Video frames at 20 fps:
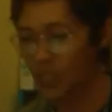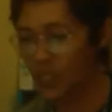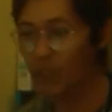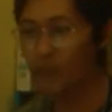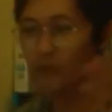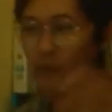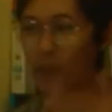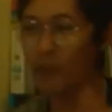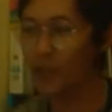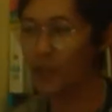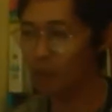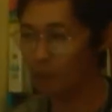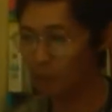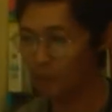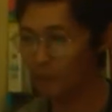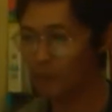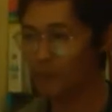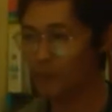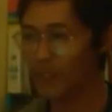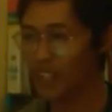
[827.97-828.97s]
looking
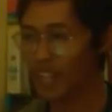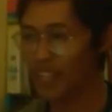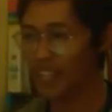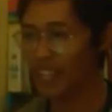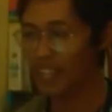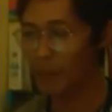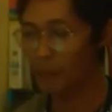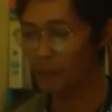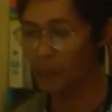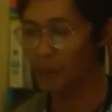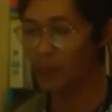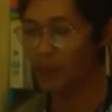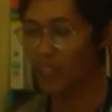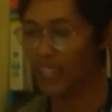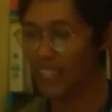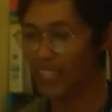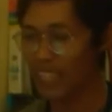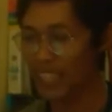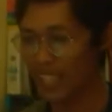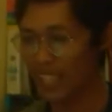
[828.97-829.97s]
forward karena
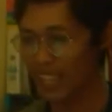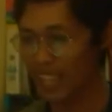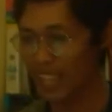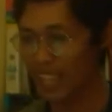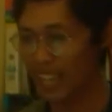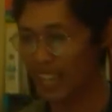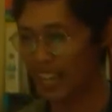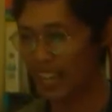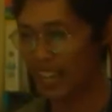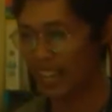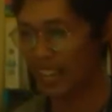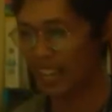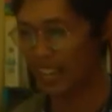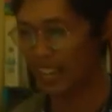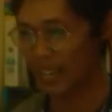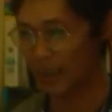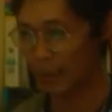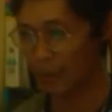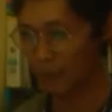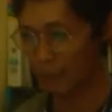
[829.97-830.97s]
kebetulan saya
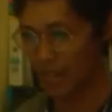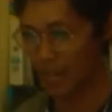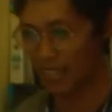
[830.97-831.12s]
uh,